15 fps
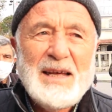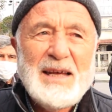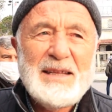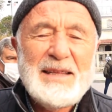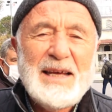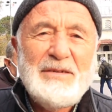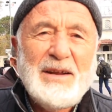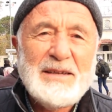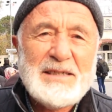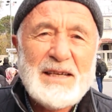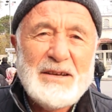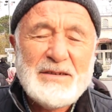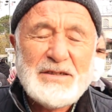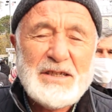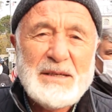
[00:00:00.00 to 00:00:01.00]
e, devlet
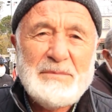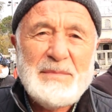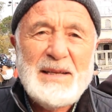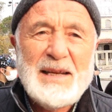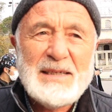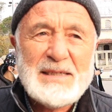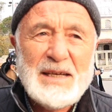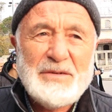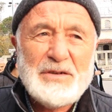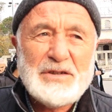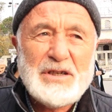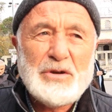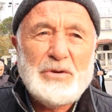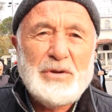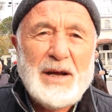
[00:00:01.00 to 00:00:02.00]
sevgisi, millet
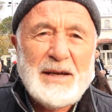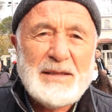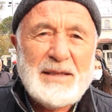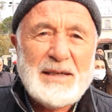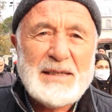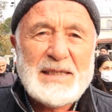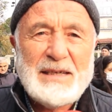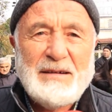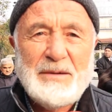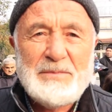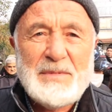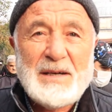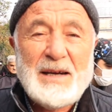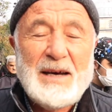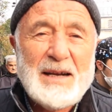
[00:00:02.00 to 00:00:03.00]
sevgisi günahtır,
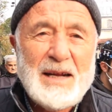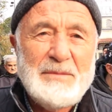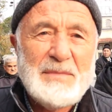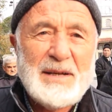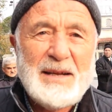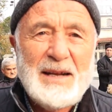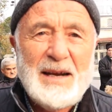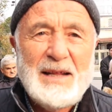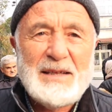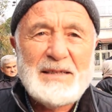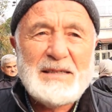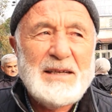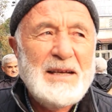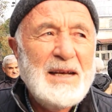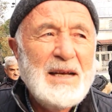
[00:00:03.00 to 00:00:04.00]
sevaptır, haramdır,
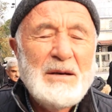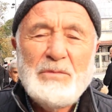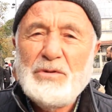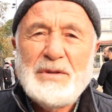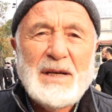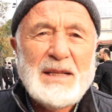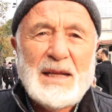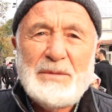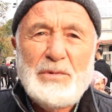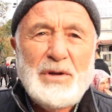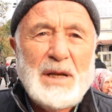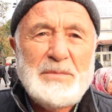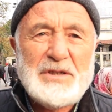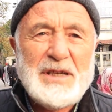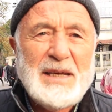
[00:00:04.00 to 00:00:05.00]
helaldir. Bunlardan
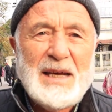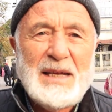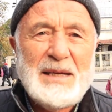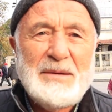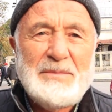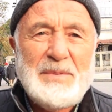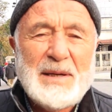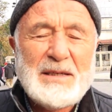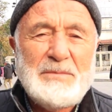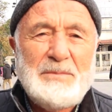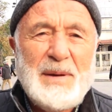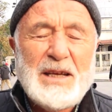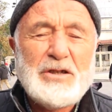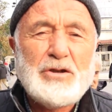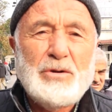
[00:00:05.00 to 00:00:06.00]
böyle bir şey yani pek
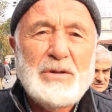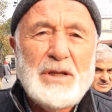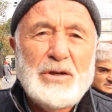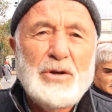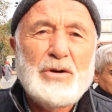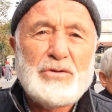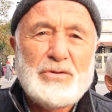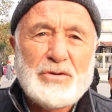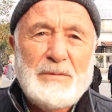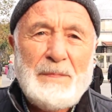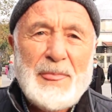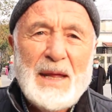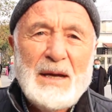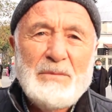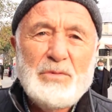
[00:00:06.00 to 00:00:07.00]
pek çoğunda yoktur.
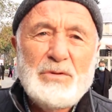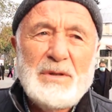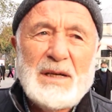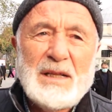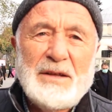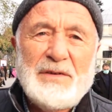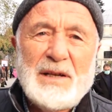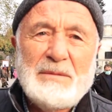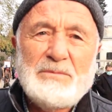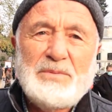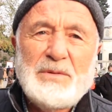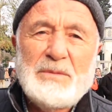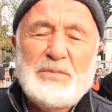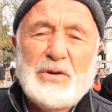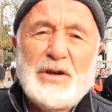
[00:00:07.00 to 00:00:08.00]
Bunlar da efendim
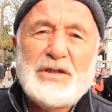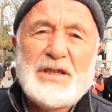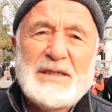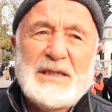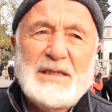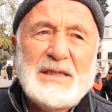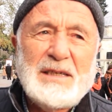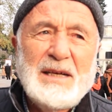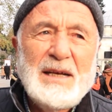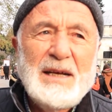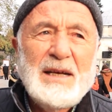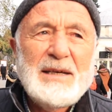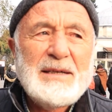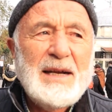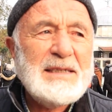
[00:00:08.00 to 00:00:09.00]
projesiz
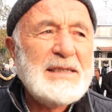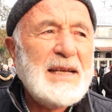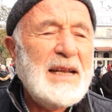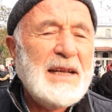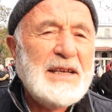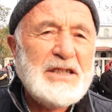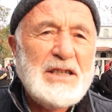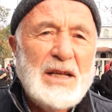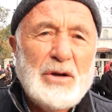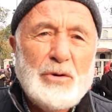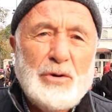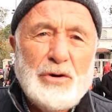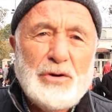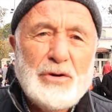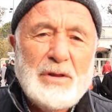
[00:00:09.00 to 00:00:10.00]
rastgele kişilere
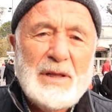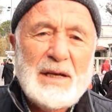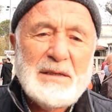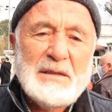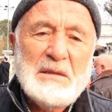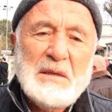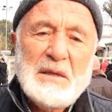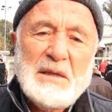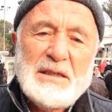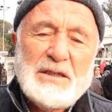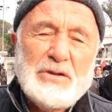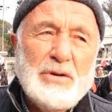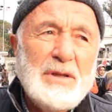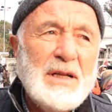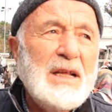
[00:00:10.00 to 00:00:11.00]
koyuyorlar.
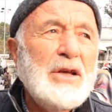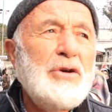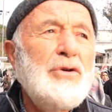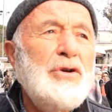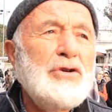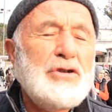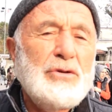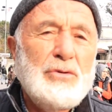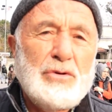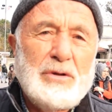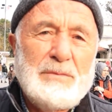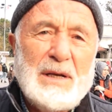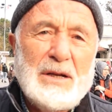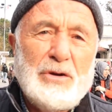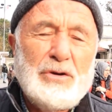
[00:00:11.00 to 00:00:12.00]
İşte onlarda görüyorsun
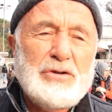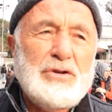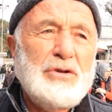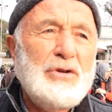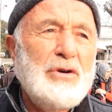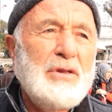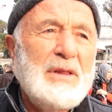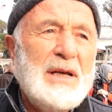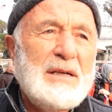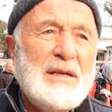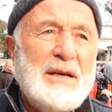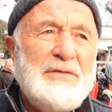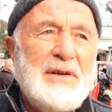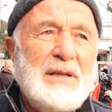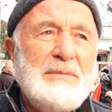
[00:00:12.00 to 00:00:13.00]
durumları görüyorsun.
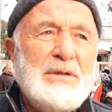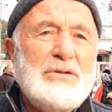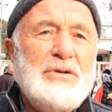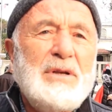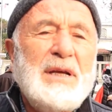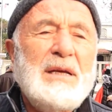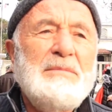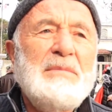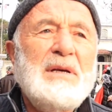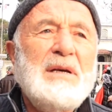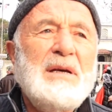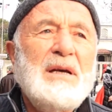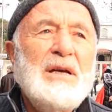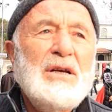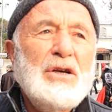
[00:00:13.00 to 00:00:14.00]
Yollar efendime söyleyeyim
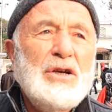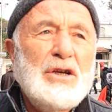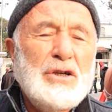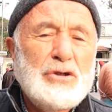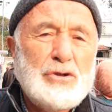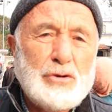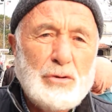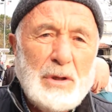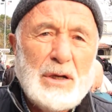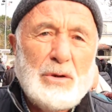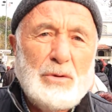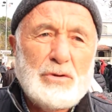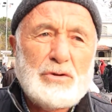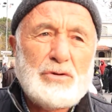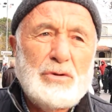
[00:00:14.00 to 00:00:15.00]
e, e, sular
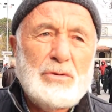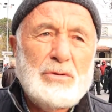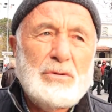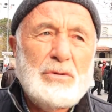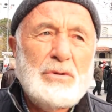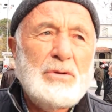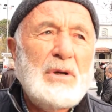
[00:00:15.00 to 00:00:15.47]
olsun, e,